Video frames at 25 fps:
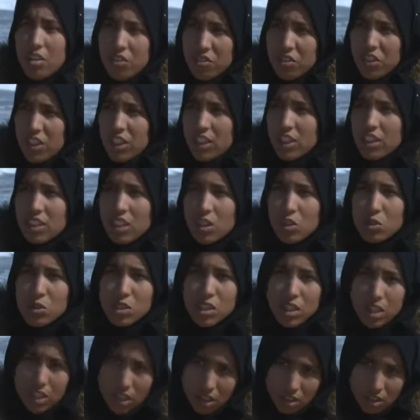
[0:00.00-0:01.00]
في حين
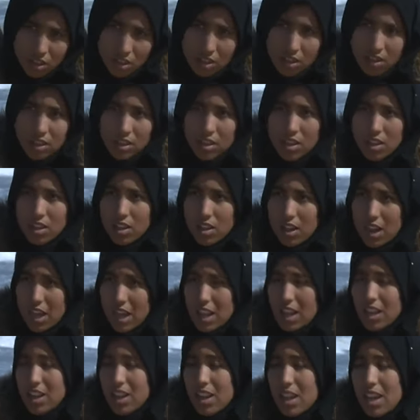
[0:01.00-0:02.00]
كوثر
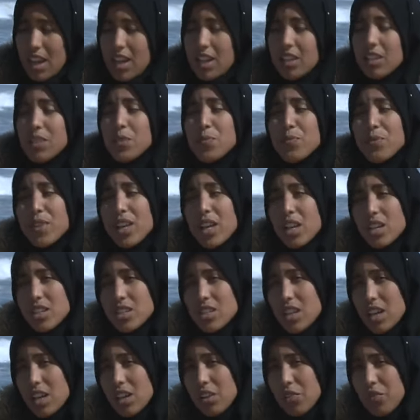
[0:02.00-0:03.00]
الان
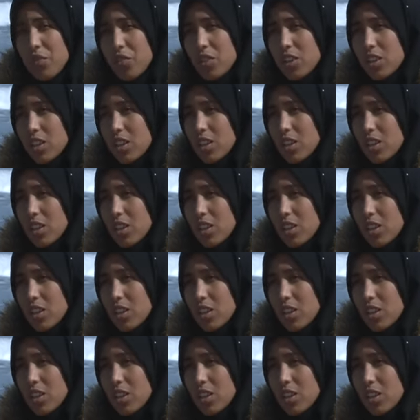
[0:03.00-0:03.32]
تعرف